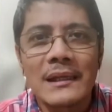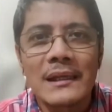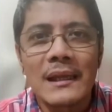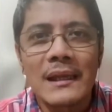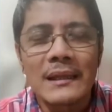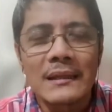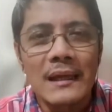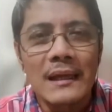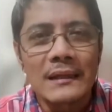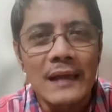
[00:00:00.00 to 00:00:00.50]

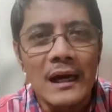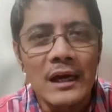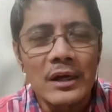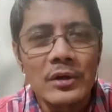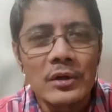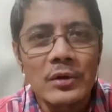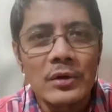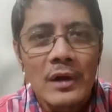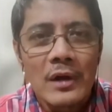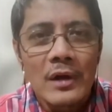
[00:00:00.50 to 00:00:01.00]
na tayo.
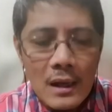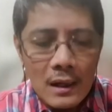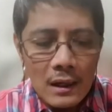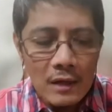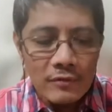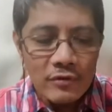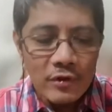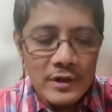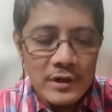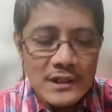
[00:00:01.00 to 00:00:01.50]
Like for
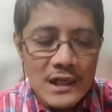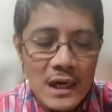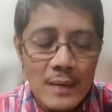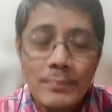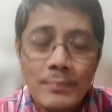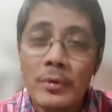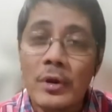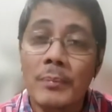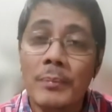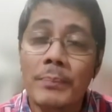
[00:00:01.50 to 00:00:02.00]

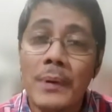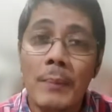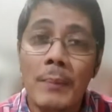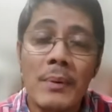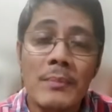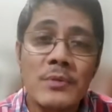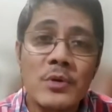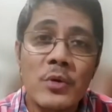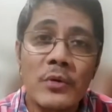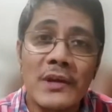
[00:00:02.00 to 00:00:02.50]
example, problems
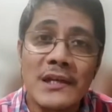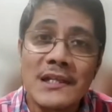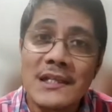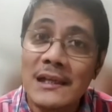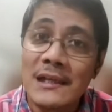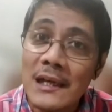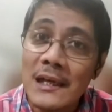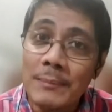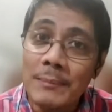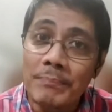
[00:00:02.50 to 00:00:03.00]
with the
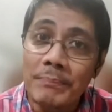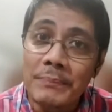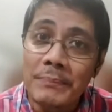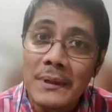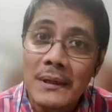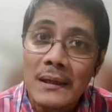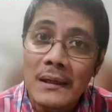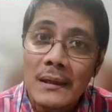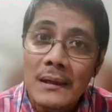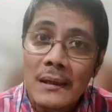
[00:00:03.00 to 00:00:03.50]
sleep.
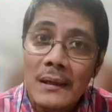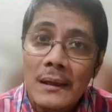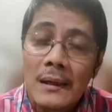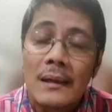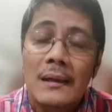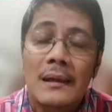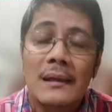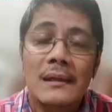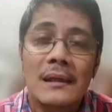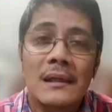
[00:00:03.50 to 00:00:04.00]

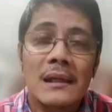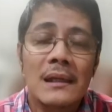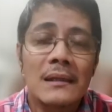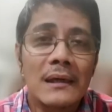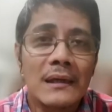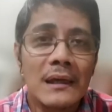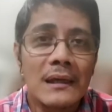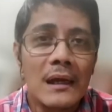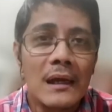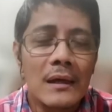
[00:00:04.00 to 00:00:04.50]
Hindi na
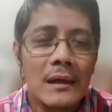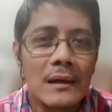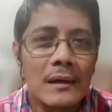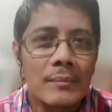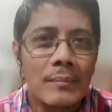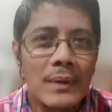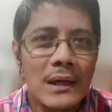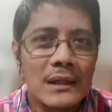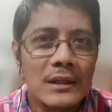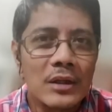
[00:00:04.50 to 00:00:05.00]
nagiging uh,
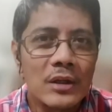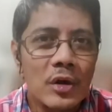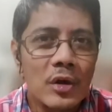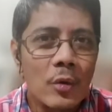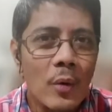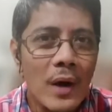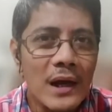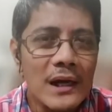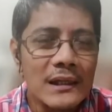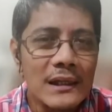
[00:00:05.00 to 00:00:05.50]
maganda yung
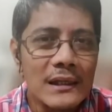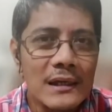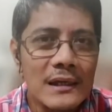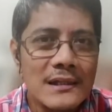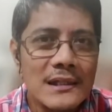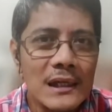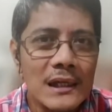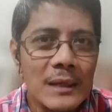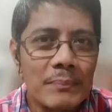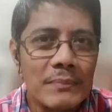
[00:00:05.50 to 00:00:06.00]
quality ng
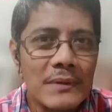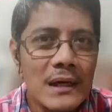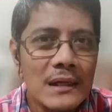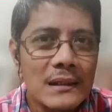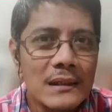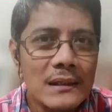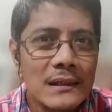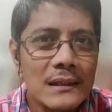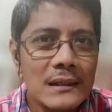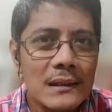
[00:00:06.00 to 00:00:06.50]
sleep
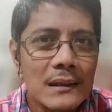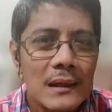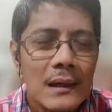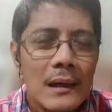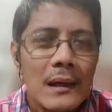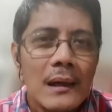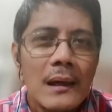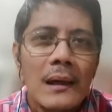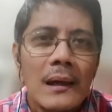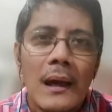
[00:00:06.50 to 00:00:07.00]
natin. Hmm.
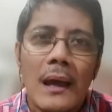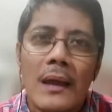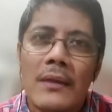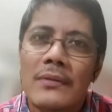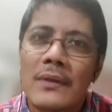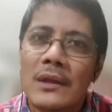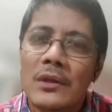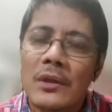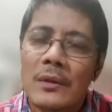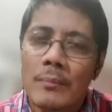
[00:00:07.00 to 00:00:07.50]
And
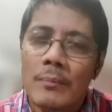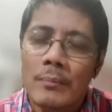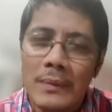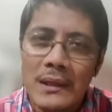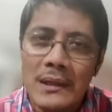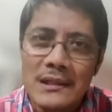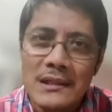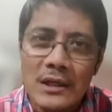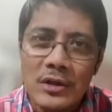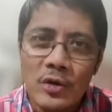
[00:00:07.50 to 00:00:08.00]
then
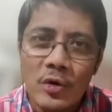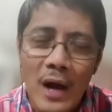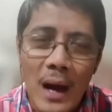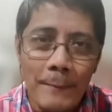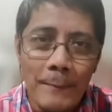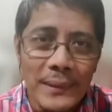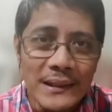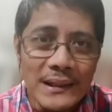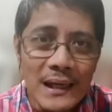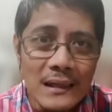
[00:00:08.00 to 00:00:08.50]
minsan yung
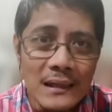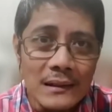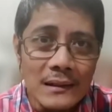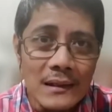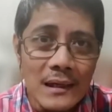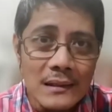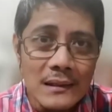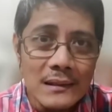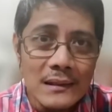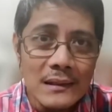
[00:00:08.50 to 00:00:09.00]
appetite natin